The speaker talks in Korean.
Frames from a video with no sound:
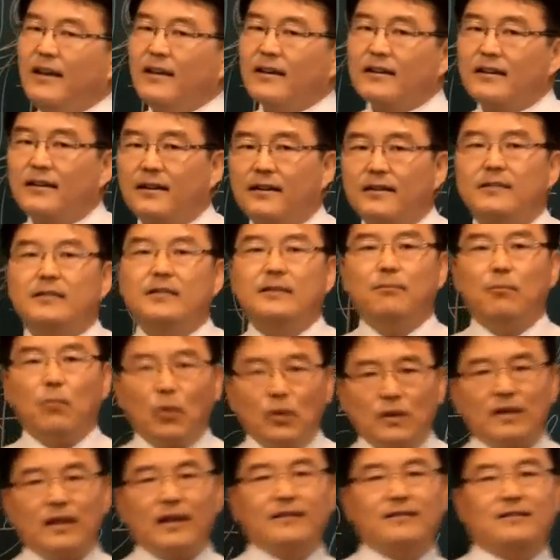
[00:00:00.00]
그렇지
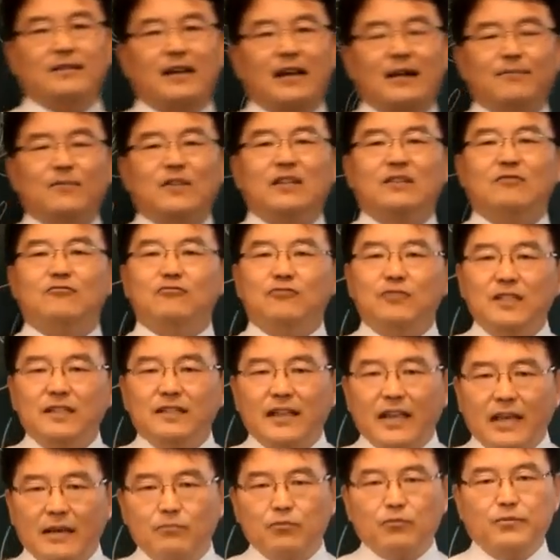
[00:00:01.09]
못한 사람들이 우리
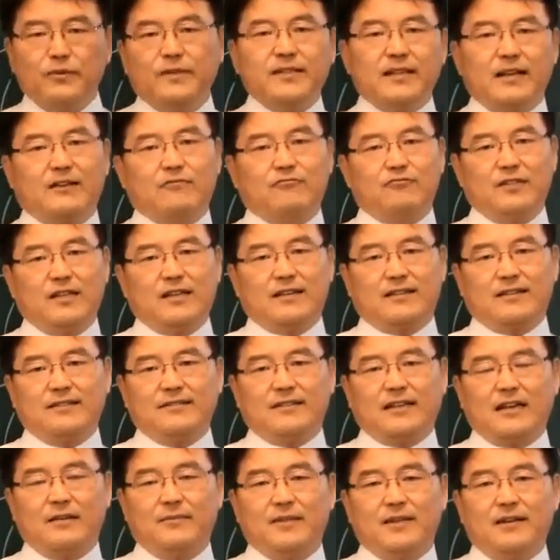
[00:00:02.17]
대부분이다 우리 같은
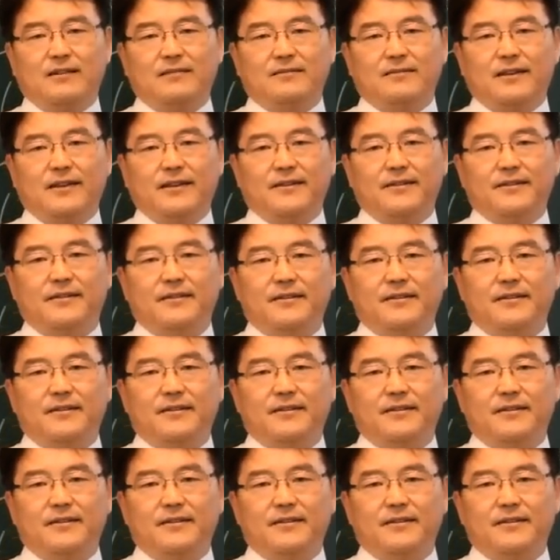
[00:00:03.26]
사람이라는 거예요.